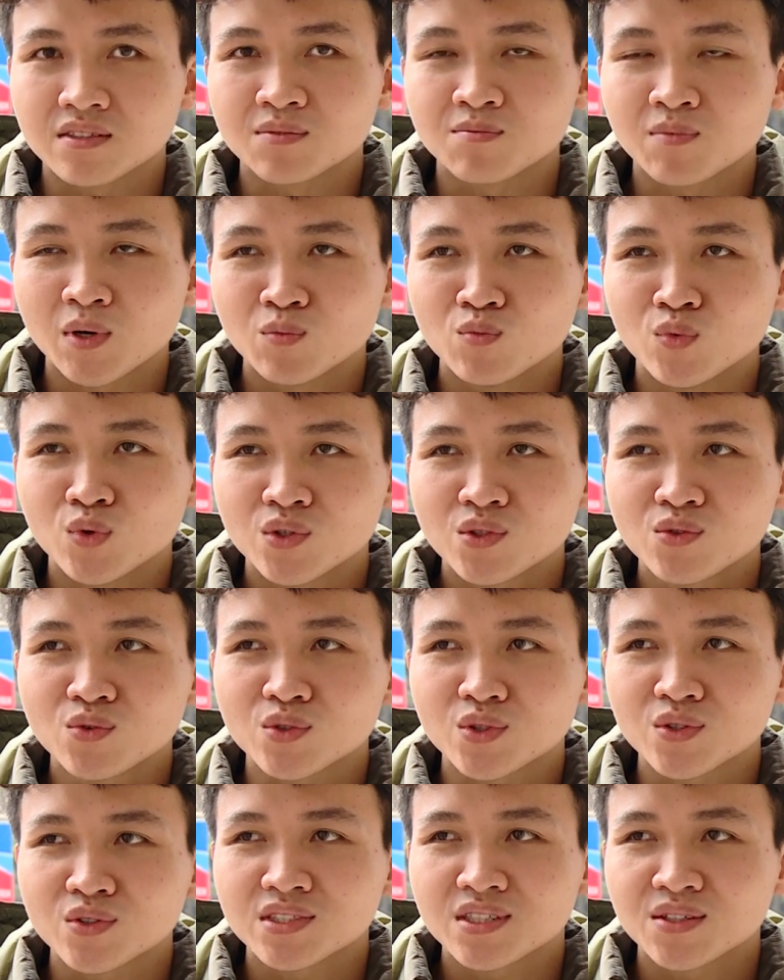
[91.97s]
Mong muốn
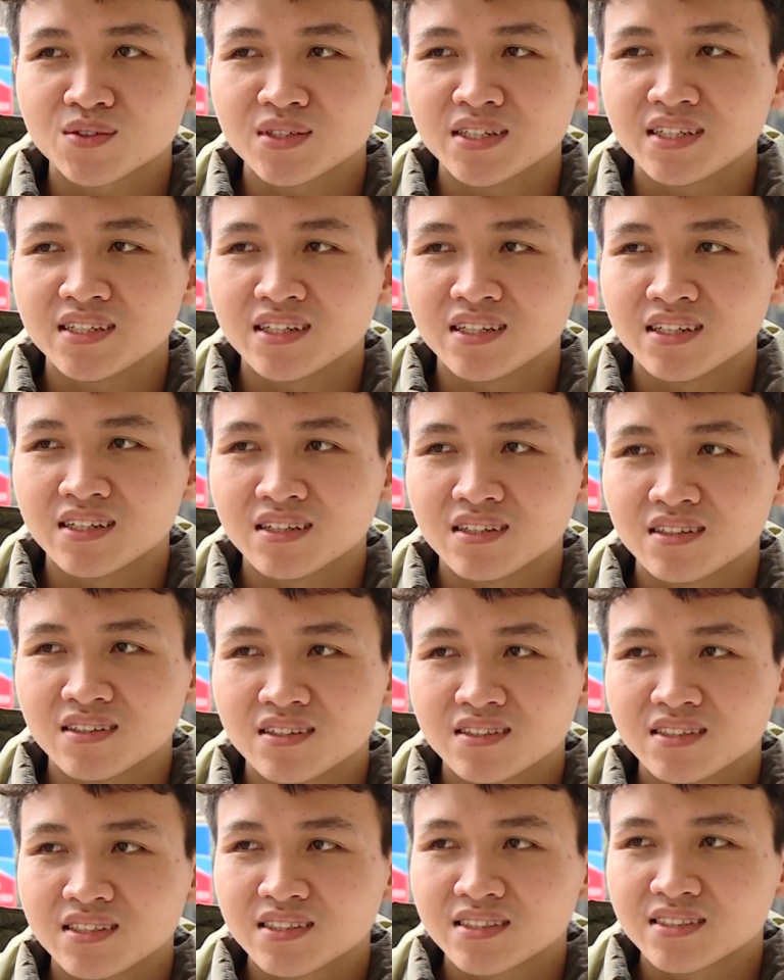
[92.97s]
của tôi sau khi ờ,
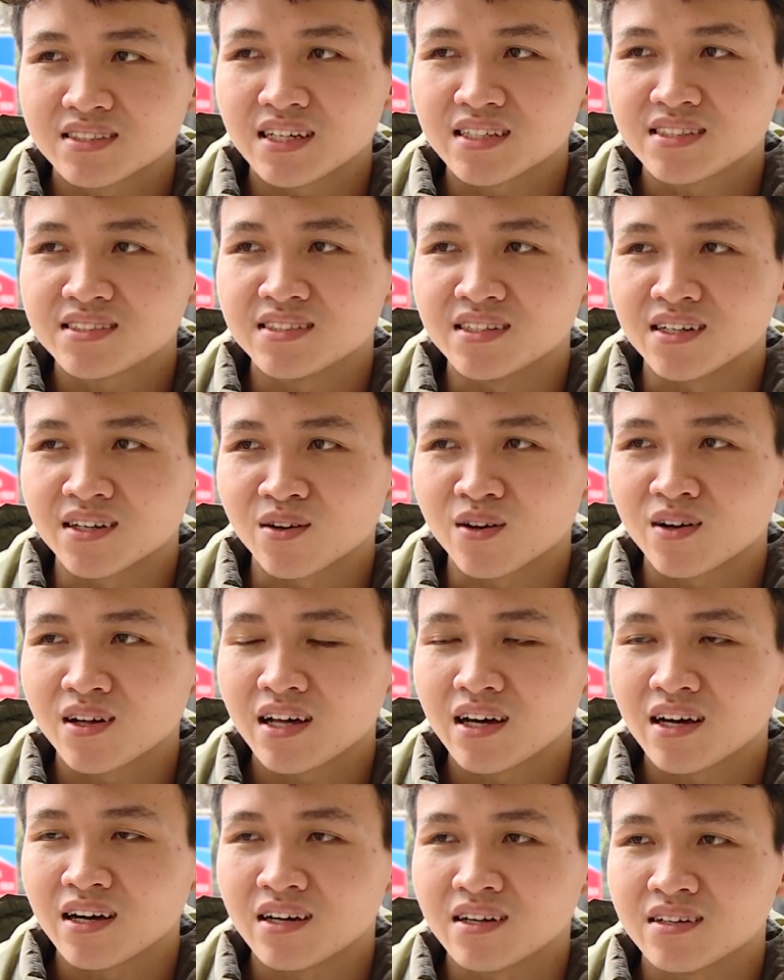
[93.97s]
ra trường đó
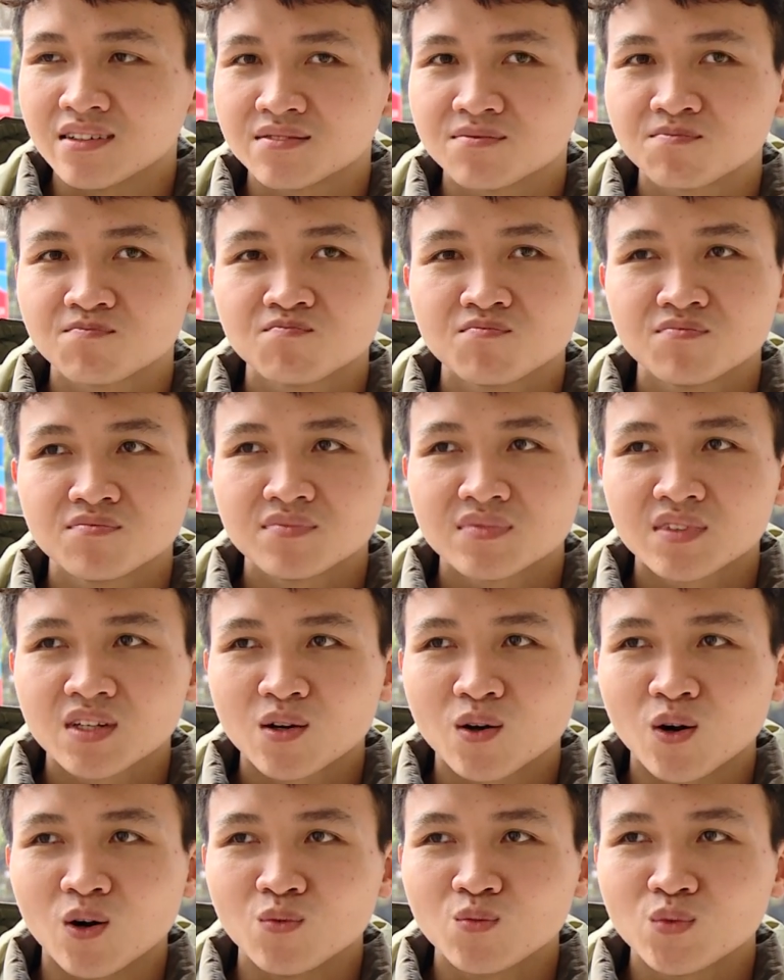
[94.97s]
là
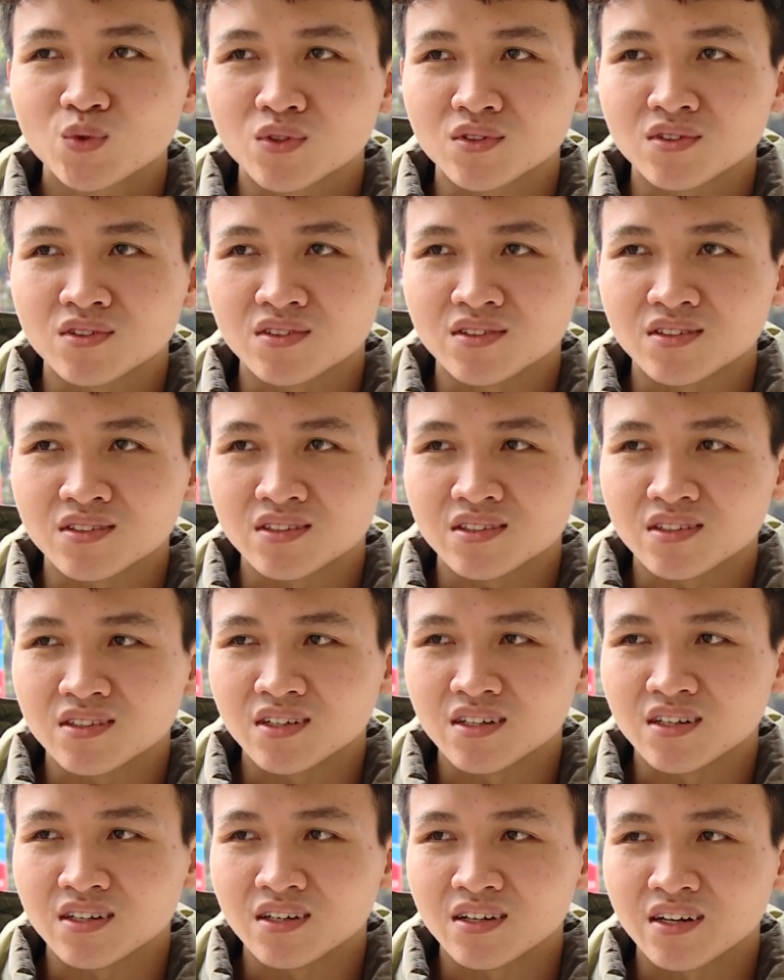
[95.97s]
có một ờ,
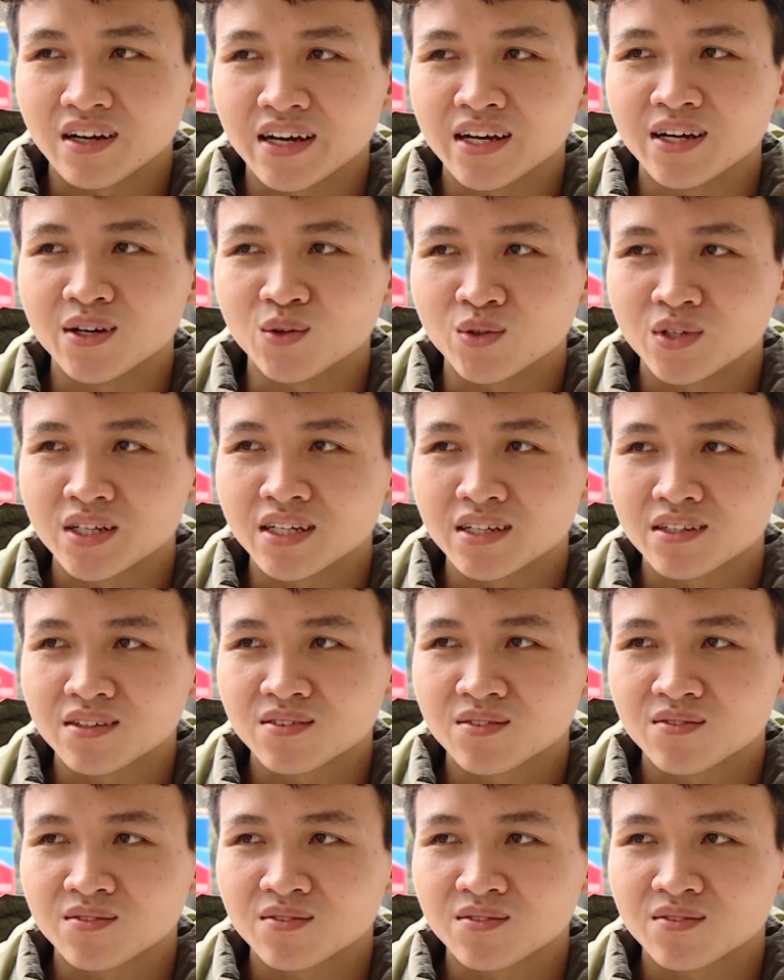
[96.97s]
nghề ổn định.